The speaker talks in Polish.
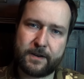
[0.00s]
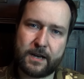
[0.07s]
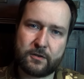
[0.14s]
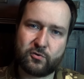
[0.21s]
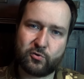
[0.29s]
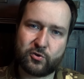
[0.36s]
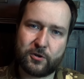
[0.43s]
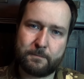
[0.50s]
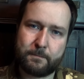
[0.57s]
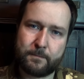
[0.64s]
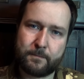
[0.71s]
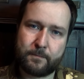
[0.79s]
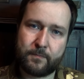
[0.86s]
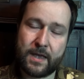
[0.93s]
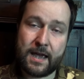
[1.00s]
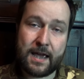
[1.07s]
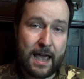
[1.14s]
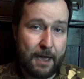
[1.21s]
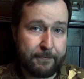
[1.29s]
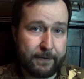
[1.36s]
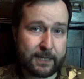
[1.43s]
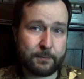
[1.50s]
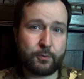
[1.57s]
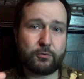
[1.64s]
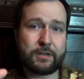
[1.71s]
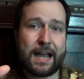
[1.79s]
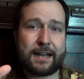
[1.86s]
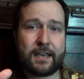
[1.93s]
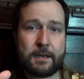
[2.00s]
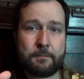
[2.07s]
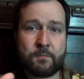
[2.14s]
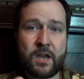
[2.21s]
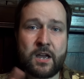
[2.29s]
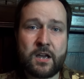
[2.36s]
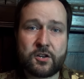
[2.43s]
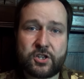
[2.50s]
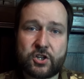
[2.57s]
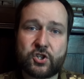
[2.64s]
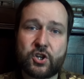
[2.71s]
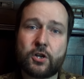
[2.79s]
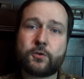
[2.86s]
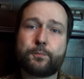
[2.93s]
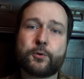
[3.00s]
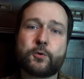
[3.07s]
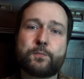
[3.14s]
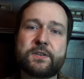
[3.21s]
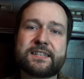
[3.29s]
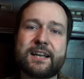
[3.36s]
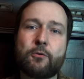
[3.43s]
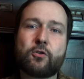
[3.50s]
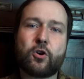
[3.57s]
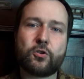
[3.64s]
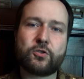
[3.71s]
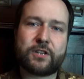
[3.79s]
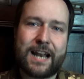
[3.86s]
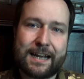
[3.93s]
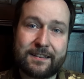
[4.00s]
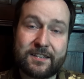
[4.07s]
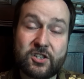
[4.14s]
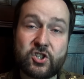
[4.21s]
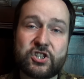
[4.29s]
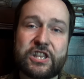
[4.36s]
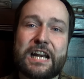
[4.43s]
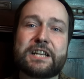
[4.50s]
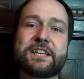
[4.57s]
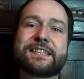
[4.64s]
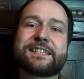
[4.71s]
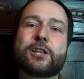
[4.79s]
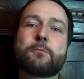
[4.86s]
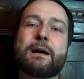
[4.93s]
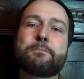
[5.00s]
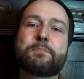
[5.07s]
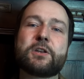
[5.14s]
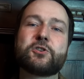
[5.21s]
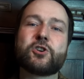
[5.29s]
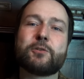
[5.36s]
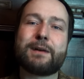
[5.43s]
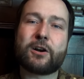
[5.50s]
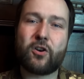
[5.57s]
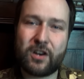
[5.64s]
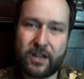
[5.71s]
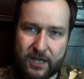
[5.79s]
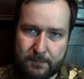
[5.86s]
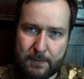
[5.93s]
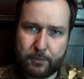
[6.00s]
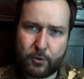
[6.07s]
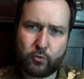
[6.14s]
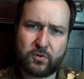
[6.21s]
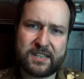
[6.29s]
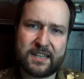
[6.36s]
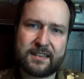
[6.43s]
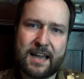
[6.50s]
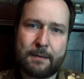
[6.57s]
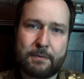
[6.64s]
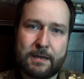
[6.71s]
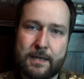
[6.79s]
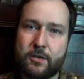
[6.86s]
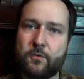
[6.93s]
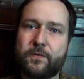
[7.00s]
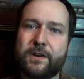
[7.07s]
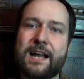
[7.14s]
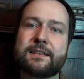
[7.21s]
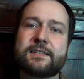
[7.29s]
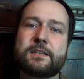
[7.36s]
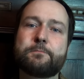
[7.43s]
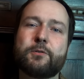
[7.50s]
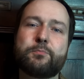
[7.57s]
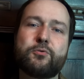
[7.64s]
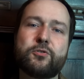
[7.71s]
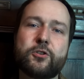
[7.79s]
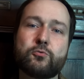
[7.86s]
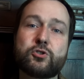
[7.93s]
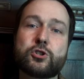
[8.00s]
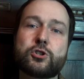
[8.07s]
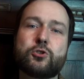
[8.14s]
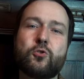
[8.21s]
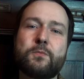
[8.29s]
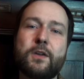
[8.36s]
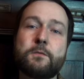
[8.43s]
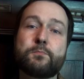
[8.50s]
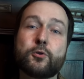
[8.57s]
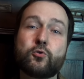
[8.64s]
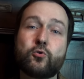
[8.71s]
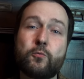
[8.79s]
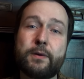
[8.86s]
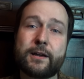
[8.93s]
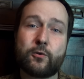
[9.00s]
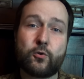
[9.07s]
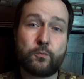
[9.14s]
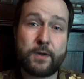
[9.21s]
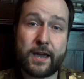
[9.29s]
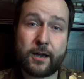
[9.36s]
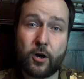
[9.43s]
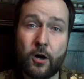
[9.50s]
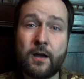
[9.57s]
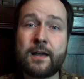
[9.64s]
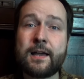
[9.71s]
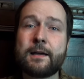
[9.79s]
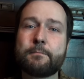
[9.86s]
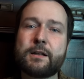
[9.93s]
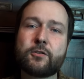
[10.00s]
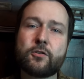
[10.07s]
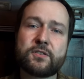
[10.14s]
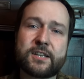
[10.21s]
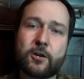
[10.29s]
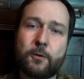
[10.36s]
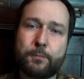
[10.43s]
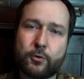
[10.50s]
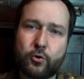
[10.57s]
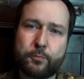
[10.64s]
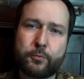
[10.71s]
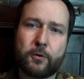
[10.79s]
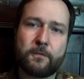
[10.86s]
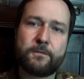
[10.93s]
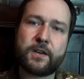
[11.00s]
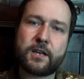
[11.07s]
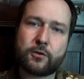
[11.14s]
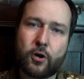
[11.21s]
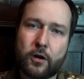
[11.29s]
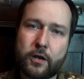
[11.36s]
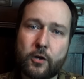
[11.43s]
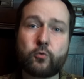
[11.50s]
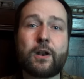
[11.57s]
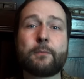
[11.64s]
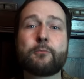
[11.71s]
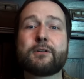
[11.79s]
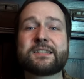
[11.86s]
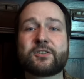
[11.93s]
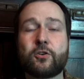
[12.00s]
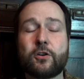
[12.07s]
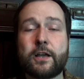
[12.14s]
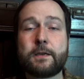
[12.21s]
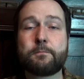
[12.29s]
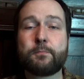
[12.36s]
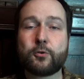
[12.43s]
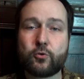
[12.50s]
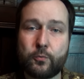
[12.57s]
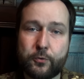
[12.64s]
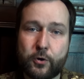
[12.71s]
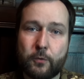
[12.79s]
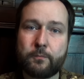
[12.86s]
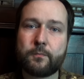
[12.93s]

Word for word: Francuzom? Efekt był taki, że rząd podpisał kontrakt z 45 kolejnymi producentami i do Francji popłynął strumień podróbek Rubiego, będącego podróbką Wiktorii, która była z kolei podróbką